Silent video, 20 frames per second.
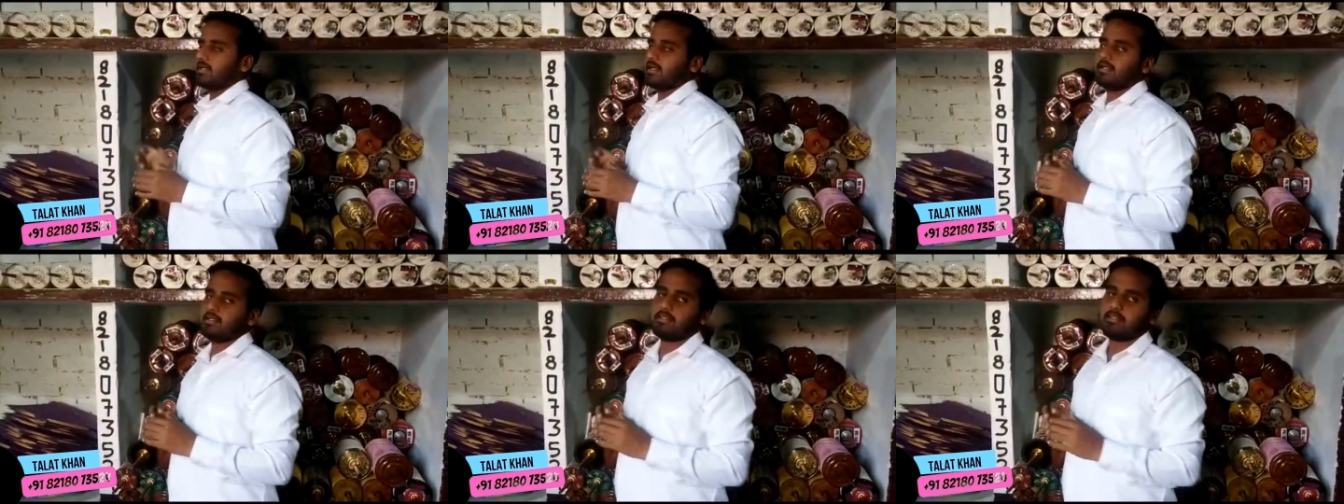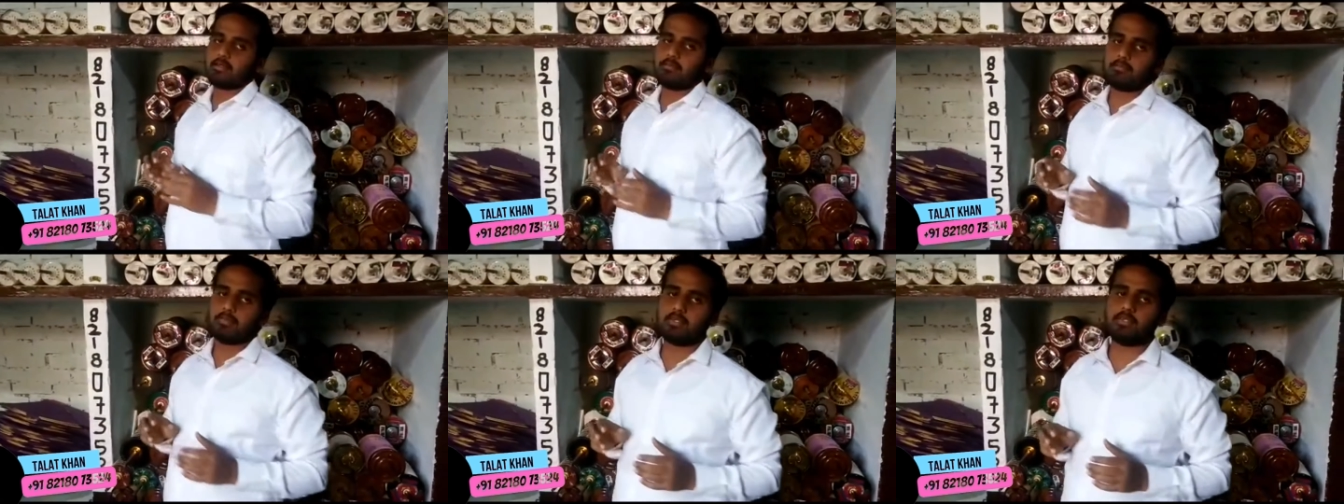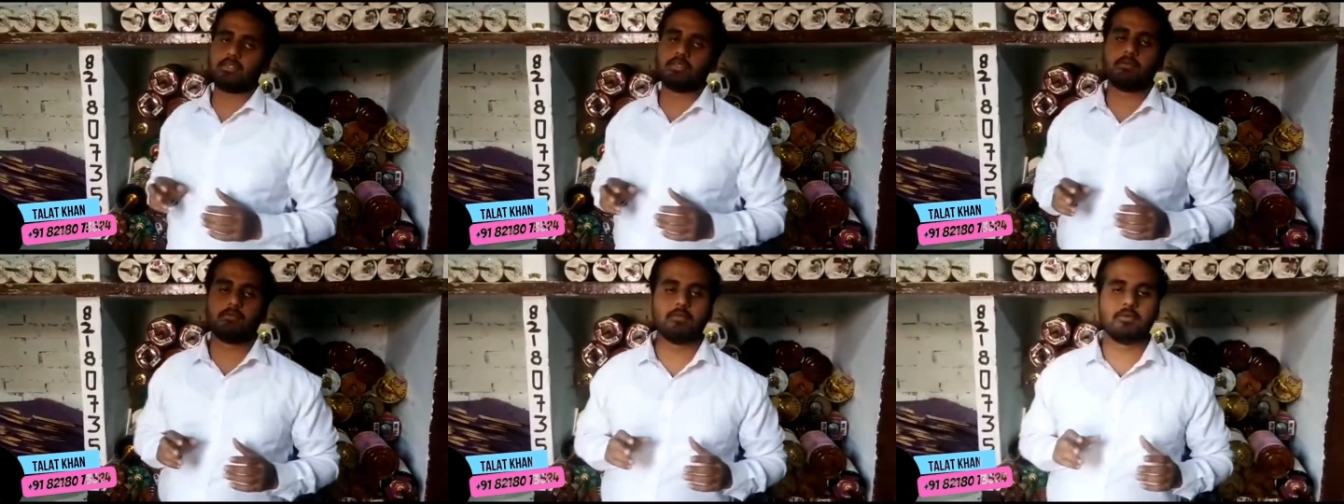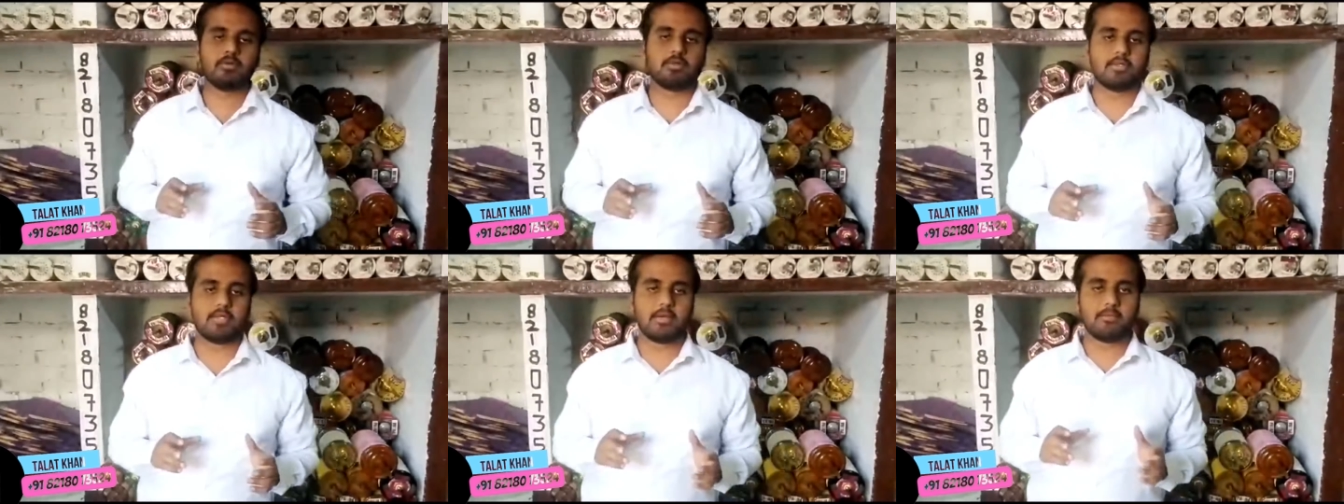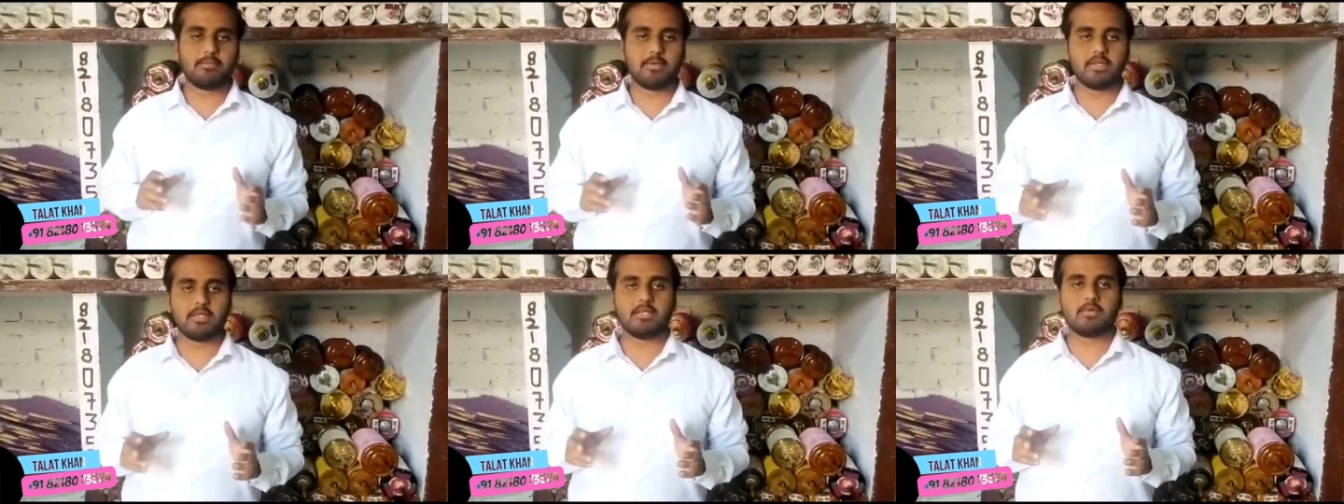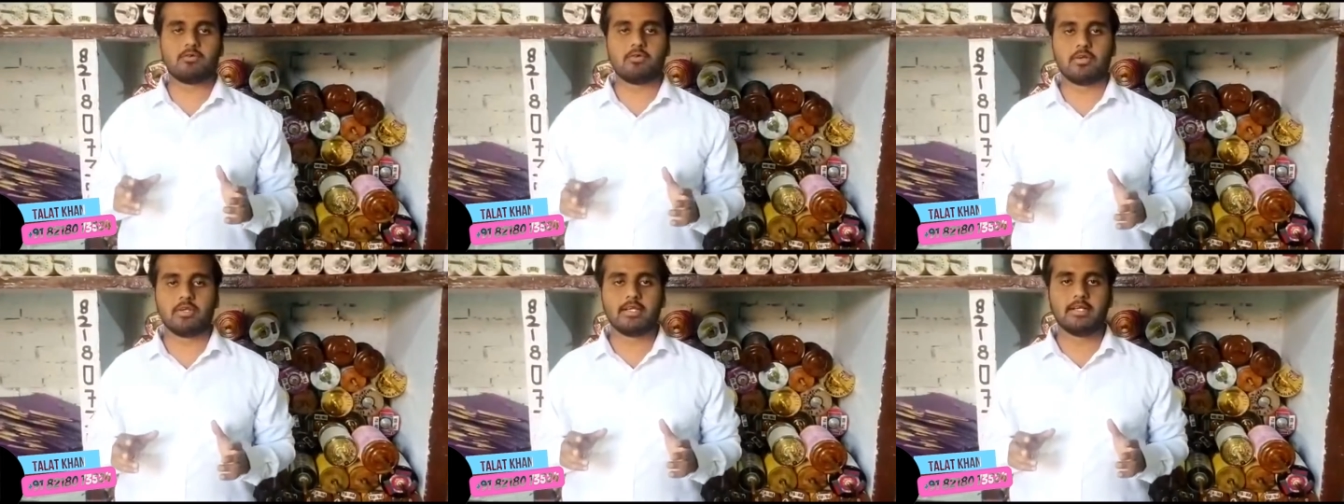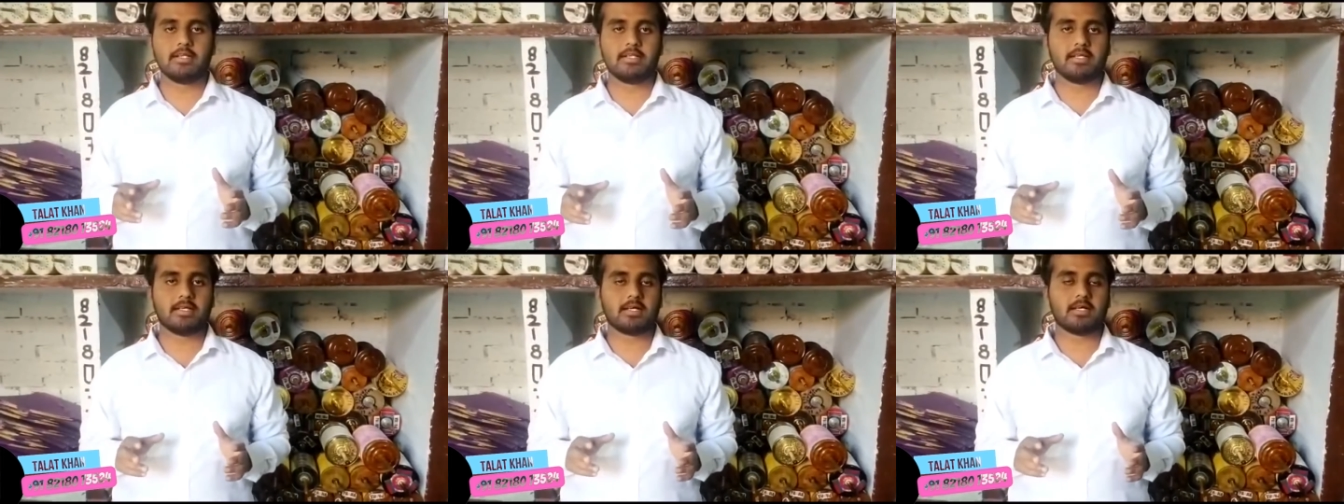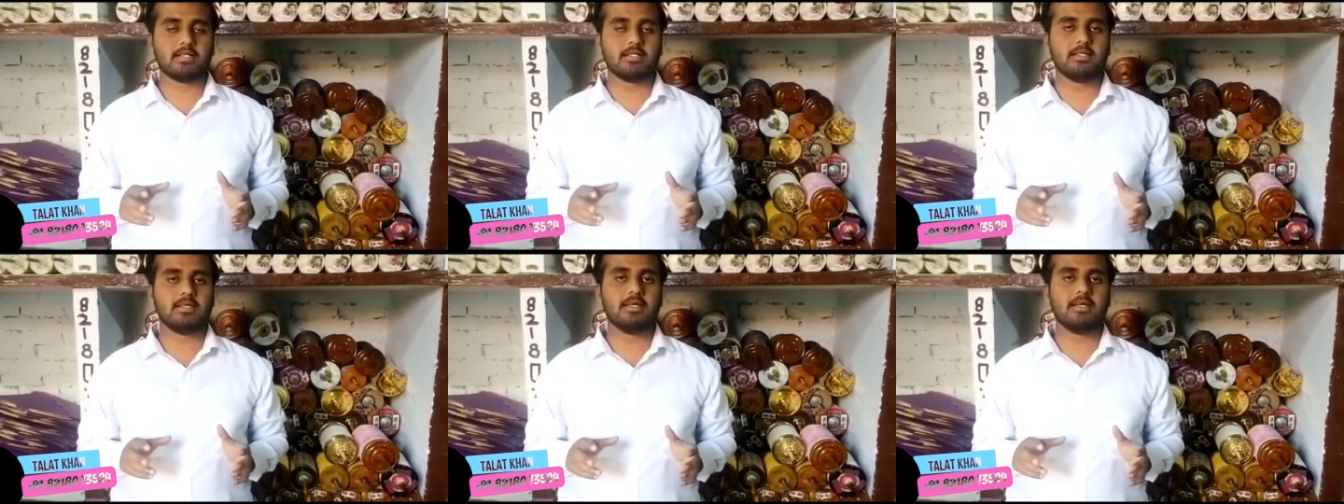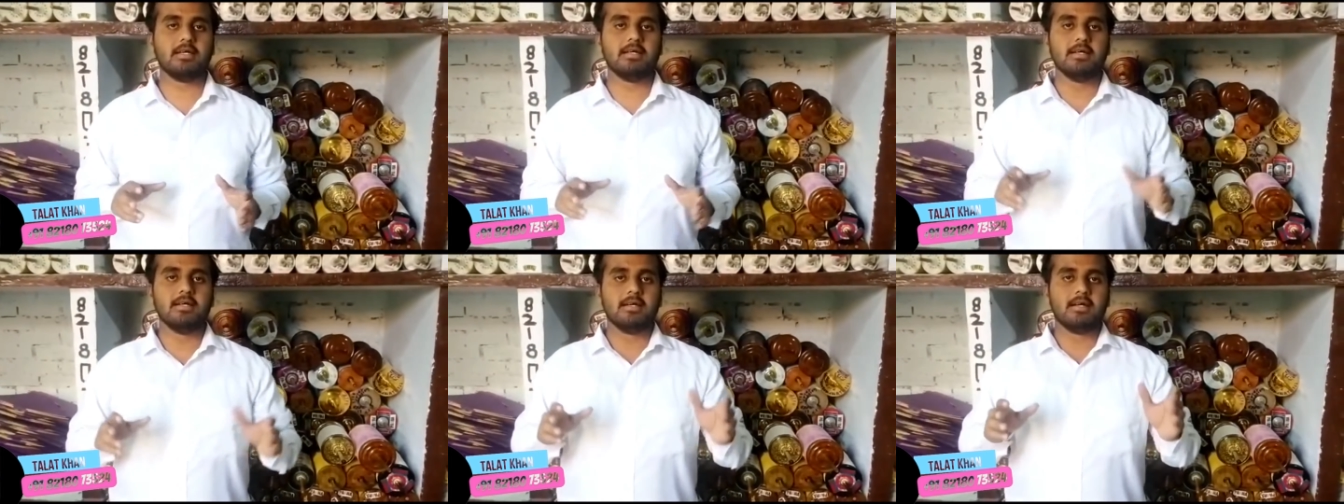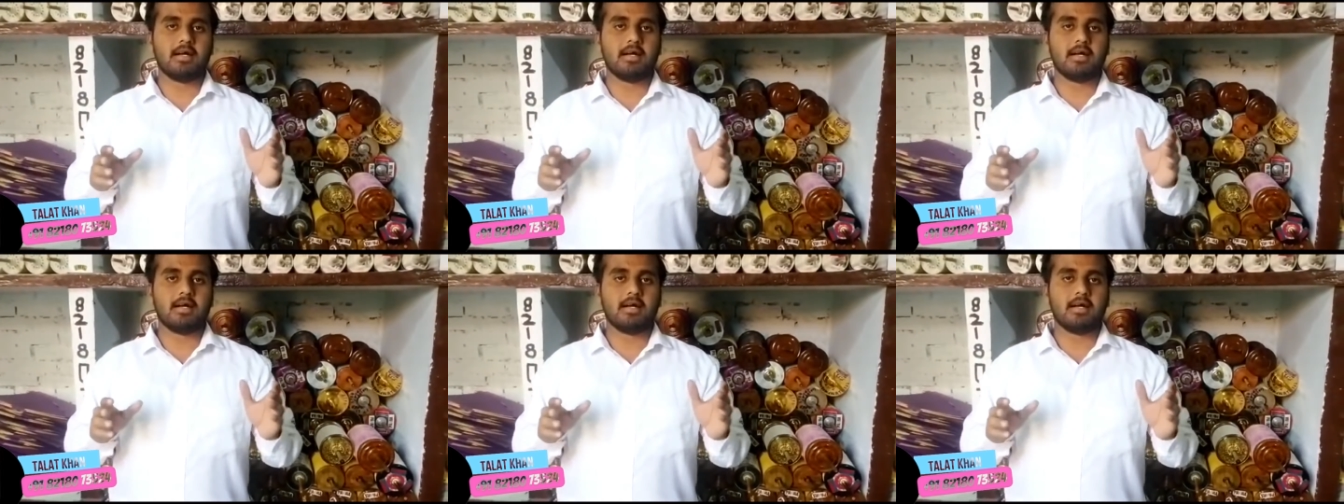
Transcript: टेरिस चैंपियनशिप की चैंपियन की क्वालिटी दिखा दी है